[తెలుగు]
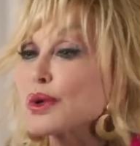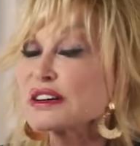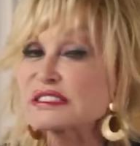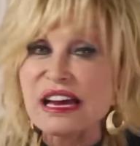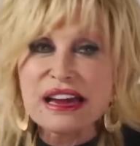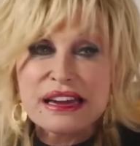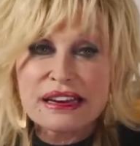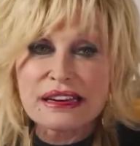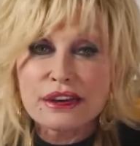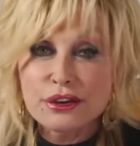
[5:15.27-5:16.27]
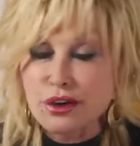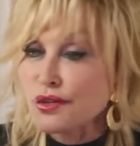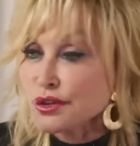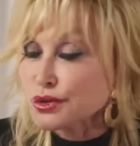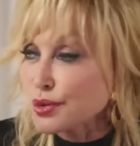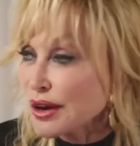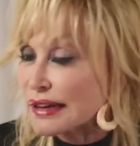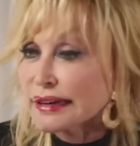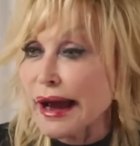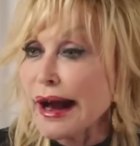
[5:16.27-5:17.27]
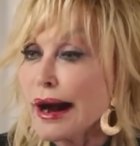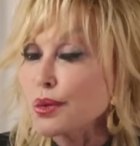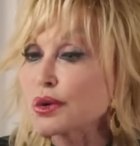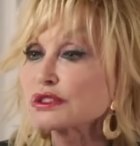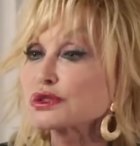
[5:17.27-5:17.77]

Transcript: ఈమెకి స్టేజ్ మీద ఉన్నంతసేపు నవ్వే ఆగలేదంట